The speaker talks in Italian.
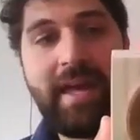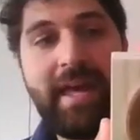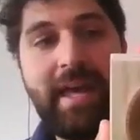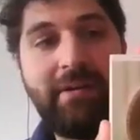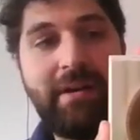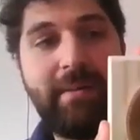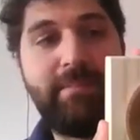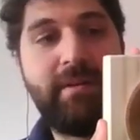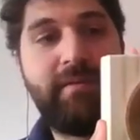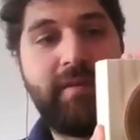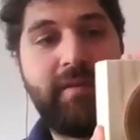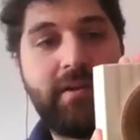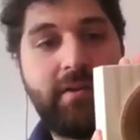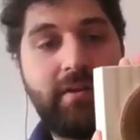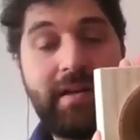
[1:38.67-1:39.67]
è un
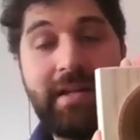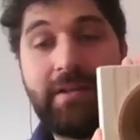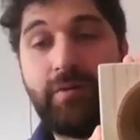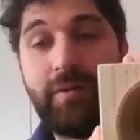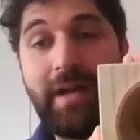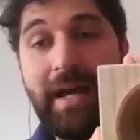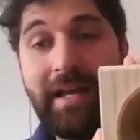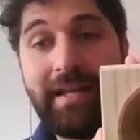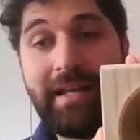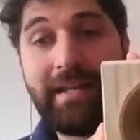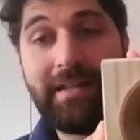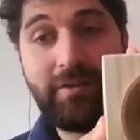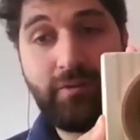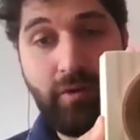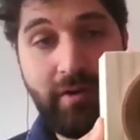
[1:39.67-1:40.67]
amplificatore
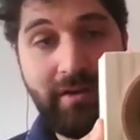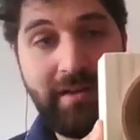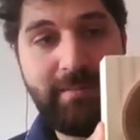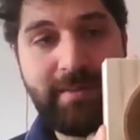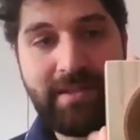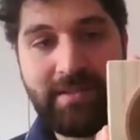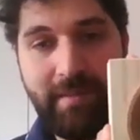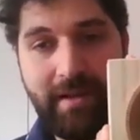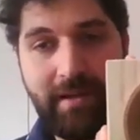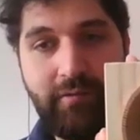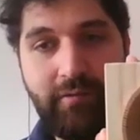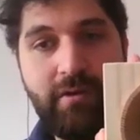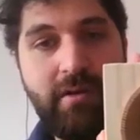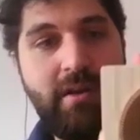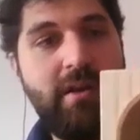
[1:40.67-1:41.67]
naturale di suoni per
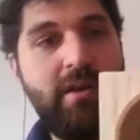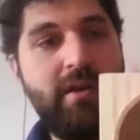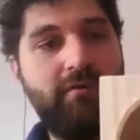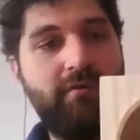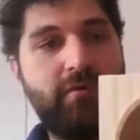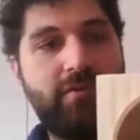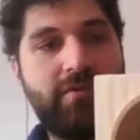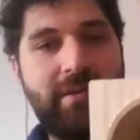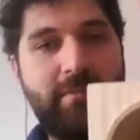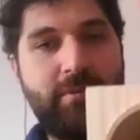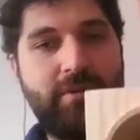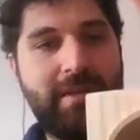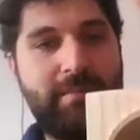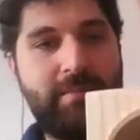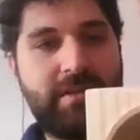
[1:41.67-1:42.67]
smartphone. Funziona in
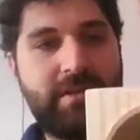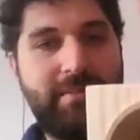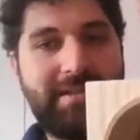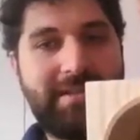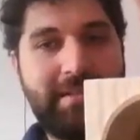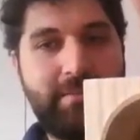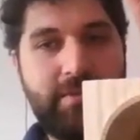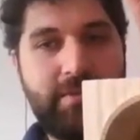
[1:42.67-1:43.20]
modo semplice, basta